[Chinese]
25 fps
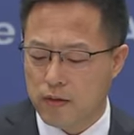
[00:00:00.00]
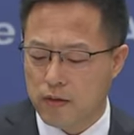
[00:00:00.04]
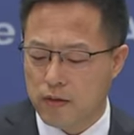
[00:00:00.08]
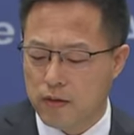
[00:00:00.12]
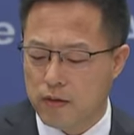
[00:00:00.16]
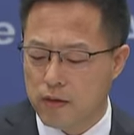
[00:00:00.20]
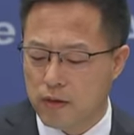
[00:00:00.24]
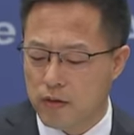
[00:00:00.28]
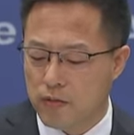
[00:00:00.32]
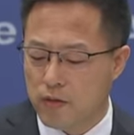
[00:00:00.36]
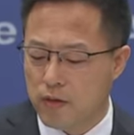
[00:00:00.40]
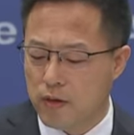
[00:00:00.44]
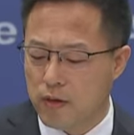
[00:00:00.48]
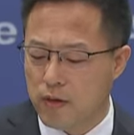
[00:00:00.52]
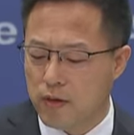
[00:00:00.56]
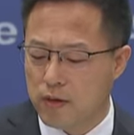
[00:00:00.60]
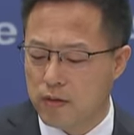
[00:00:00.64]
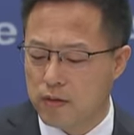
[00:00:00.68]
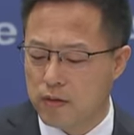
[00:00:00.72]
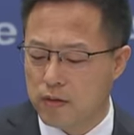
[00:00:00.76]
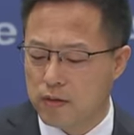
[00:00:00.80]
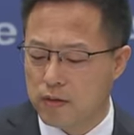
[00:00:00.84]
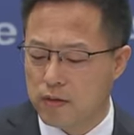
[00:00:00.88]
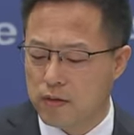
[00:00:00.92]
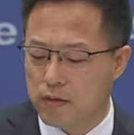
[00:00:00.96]
郑国
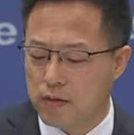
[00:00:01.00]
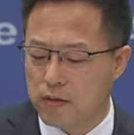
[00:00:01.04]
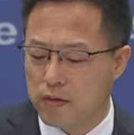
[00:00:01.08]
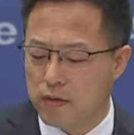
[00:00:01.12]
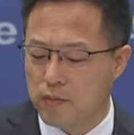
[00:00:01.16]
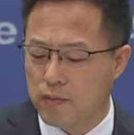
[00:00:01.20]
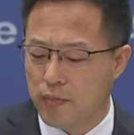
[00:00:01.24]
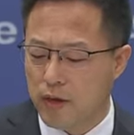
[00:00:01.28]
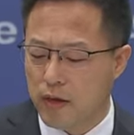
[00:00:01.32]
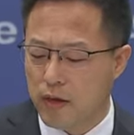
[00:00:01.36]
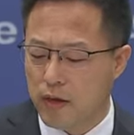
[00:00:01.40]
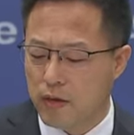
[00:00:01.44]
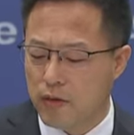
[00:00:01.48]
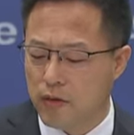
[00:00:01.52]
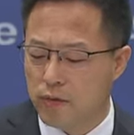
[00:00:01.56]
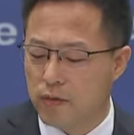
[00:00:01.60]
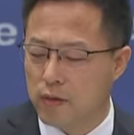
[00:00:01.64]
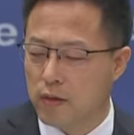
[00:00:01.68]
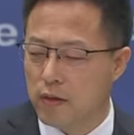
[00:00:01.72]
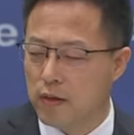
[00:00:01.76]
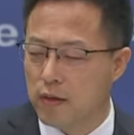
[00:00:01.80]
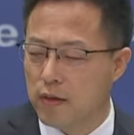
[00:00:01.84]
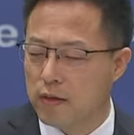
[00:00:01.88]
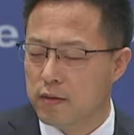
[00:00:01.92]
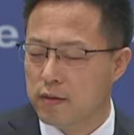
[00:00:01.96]
恩及其背后
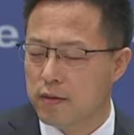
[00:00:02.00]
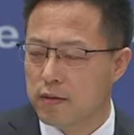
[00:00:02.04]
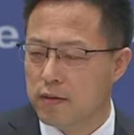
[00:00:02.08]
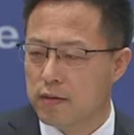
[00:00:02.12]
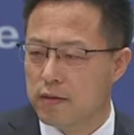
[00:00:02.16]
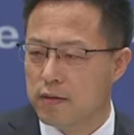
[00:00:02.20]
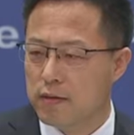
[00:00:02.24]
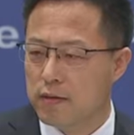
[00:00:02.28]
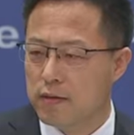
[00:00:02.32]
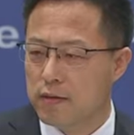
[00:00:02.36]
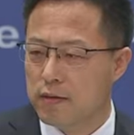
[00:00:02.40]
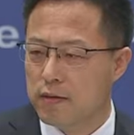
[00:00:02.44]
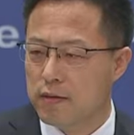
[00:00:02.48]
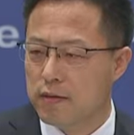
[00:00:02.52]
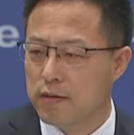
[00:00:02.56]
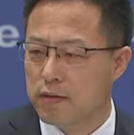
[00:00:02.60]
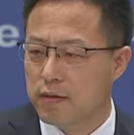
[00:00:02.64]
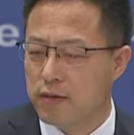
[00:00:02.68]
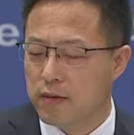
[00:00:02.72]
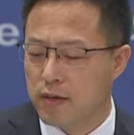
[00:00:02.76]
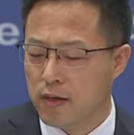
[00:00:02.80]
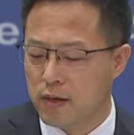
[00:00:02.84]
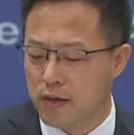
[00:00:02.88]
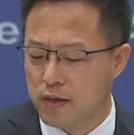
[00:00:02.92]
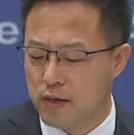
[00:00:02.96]
的
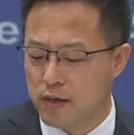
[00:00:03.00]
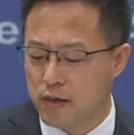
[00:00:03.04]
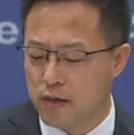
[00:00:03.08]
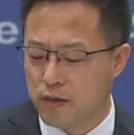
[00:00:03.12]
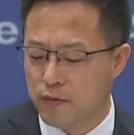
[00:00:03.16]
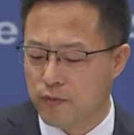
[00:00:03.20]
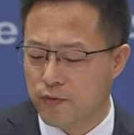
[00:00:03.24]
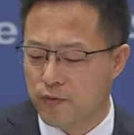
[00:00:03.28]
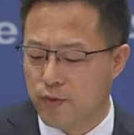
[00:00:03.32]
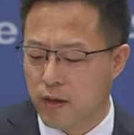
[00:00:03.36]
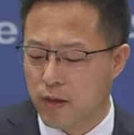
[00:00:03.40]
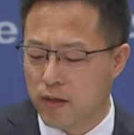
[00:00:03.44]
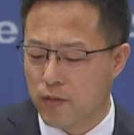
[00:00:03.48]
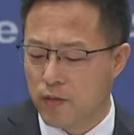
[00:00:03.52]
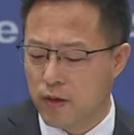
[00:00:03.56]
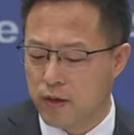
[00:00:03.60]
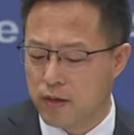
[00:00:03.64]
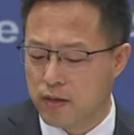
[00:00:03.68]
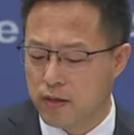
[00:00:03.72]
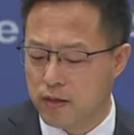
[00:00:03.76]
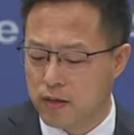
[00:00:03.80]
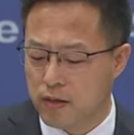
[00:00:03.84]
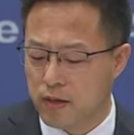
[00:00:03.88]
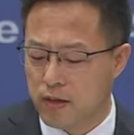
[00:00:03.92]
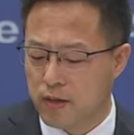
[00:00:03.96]
邪恶反华
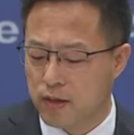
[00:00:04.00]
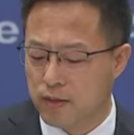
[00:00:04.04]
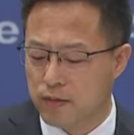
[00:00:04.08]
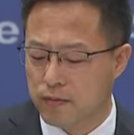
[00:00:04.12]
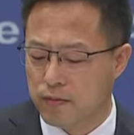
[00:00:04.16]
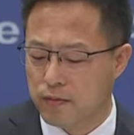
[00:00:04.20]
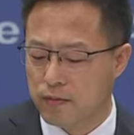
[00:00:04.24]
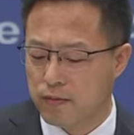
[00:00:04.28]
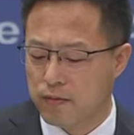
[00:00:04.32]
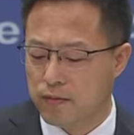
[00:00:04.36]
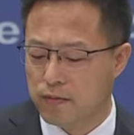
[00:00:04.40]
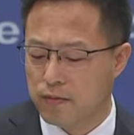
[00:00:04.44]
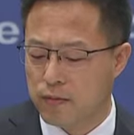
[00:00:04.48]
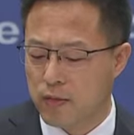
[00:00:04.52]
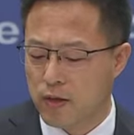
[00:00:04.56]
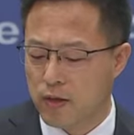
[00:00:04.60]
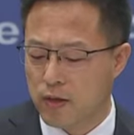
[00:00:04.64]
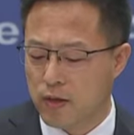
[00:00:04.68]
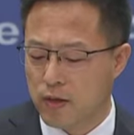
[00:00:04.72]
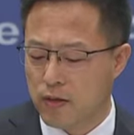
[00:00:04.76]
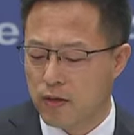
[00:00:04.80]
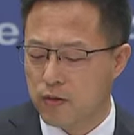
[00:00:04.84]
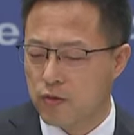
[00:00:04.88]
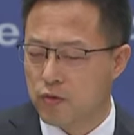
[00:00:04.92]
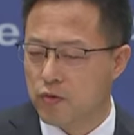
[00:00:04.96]
势力，
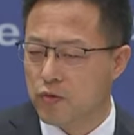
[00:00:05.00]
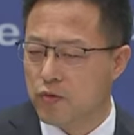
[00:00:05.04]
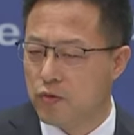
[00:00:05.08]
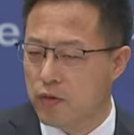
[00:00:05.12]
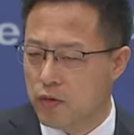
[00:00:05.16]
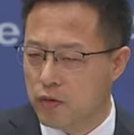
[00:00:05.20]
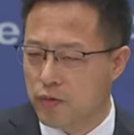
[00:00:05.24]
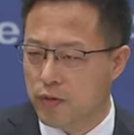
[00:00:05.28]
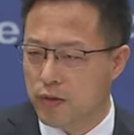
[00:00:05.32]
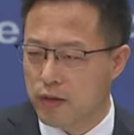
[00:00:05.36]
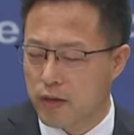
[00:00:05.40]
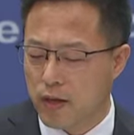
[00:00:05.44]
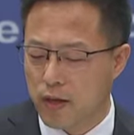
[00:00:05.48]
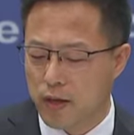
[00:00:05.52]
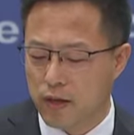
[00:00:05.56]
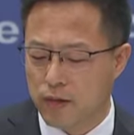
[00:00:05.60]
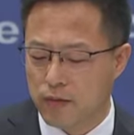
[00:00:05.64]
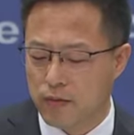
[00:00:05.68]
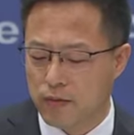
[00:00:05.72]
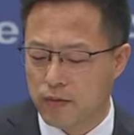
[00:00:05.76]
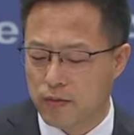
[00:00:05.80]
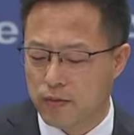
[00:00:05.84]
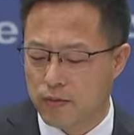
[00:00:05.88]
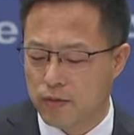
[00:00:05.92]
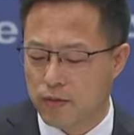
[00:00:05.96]
总有一
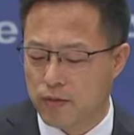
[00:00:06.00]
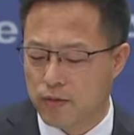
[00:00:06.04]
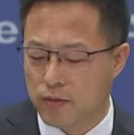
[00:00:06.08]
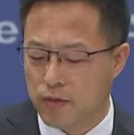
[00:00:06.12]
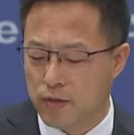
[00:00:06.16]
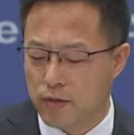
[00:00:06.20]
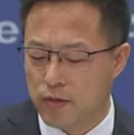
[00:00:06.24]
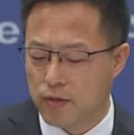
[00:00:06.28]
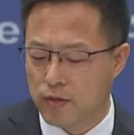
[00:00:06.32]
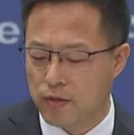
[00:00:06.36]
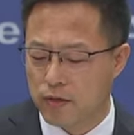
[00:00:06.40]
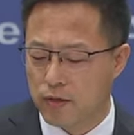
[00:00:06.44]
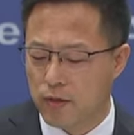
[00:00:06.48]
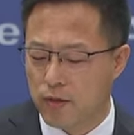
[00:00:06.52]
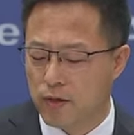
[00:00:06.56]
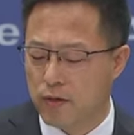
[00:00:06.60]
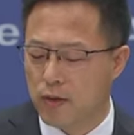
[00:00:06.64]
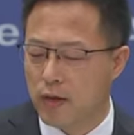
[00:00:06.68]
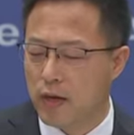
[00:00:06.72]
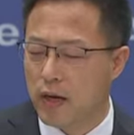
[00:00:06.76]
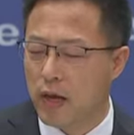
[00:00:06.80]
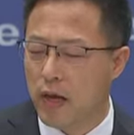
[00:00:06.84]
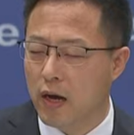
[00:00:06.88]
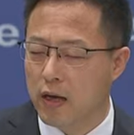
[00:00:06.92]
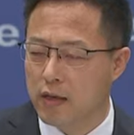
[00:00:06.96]
天会受到
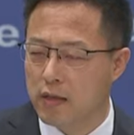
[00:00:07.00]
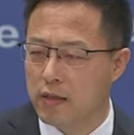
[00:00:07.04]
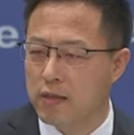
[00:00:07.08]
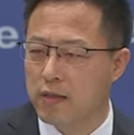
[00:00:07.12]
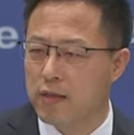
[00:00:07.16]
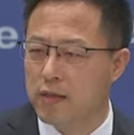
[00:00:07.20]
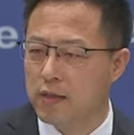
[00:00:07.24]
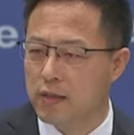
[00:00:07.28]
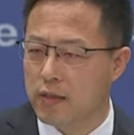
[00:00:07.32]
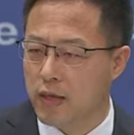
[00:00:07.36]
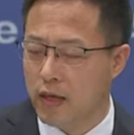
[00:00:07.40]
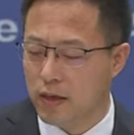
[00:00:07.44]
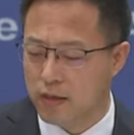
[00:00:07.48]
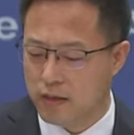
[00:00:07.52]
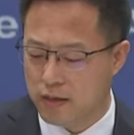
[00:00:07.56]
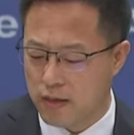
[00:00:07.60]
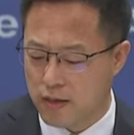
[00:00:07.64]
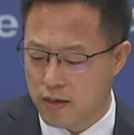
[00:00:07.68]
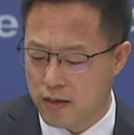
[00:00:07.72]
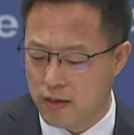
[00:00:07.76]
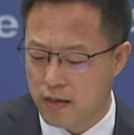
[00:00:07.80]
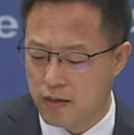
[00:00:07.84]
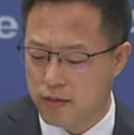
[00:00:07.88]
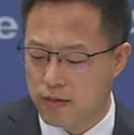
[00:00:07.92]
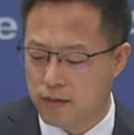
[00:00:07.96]
良知的谴
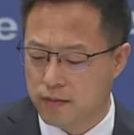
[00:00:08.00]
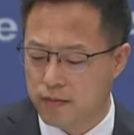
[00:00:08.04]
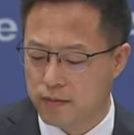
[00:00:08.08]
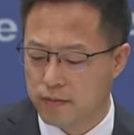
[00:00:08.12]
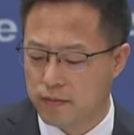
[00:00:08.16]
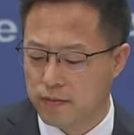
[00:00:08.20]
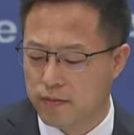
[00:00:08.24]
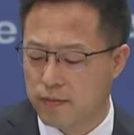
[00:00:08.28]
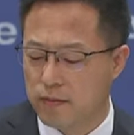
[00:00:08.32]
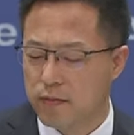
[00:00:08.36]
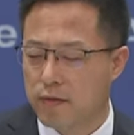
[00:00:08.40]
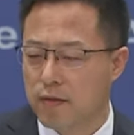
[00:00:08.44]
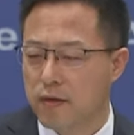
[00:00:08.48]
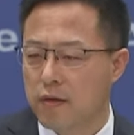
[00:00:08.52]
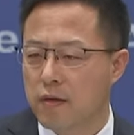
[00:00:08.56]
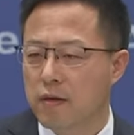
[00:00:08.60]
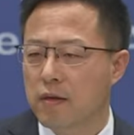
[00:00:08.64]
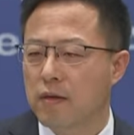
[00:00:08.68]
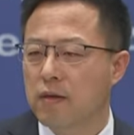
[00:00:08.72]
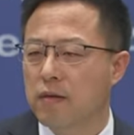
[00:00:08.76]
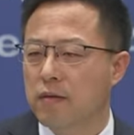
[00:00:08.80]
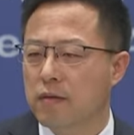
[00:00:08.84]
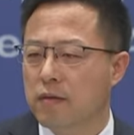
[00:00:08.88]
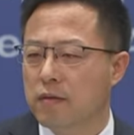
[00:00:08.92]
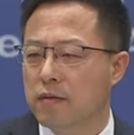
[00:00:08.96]
责
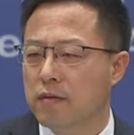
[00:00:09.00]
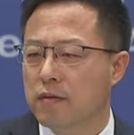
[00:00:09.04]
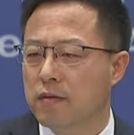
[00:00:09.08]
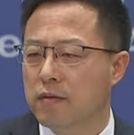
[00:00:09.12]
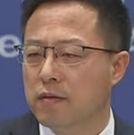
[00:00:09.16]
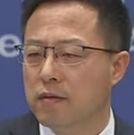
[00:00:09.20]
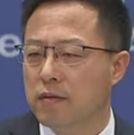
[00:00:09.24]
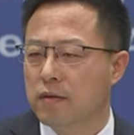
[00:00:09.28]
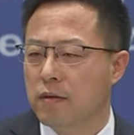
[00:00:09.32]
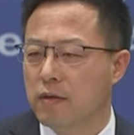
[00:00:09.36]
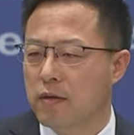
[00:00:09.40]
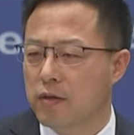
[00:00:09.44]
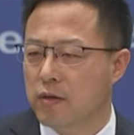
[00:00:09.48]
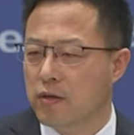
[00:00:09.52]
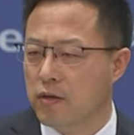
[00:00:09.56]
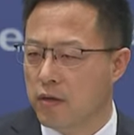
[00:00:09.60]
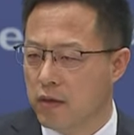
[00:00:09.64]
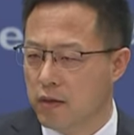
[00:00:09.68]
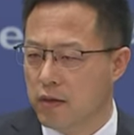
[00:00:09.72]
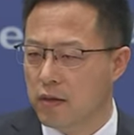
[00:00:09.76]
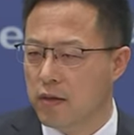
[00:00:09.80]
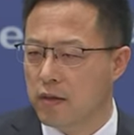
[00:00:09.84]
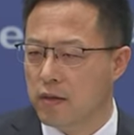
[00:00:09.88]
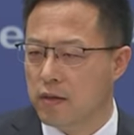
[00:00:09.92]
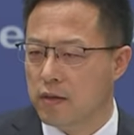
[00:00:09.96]
和
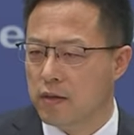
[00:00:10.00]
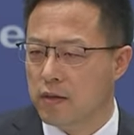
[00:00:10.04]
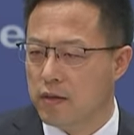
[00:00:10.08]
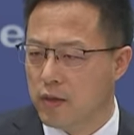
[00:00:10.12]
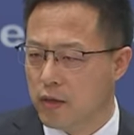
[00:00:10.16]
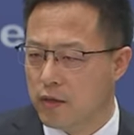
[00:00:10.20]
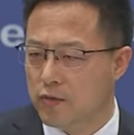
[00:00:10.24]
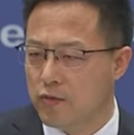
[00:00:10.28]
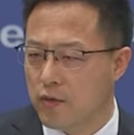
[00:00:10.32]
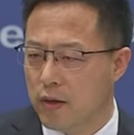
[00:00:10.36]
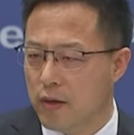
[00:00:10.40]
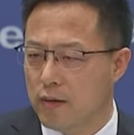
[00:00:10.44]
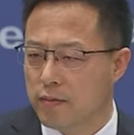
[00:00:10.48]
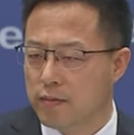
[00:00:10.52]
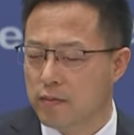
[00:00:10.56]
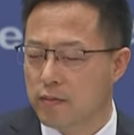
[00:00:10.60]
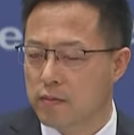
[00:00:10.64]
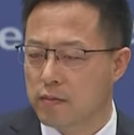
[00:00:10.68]
正义的清算。